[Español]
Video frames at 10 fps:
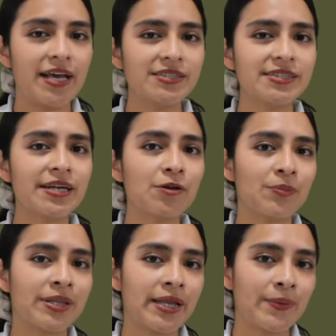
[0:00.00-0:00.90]
Es
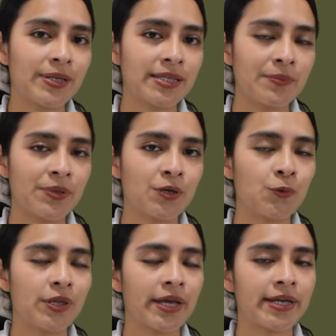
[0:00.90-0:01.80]
recomendable también
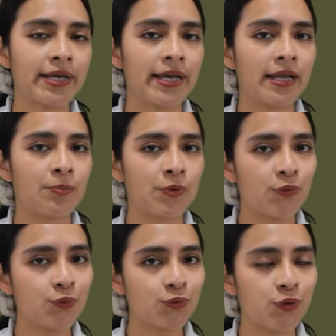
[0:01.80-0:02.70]
cuidar que el
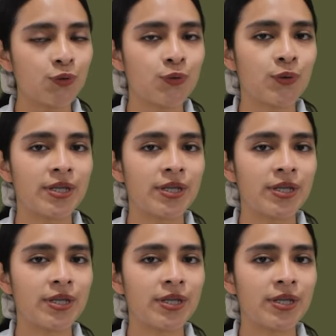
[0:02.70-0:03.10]
producto no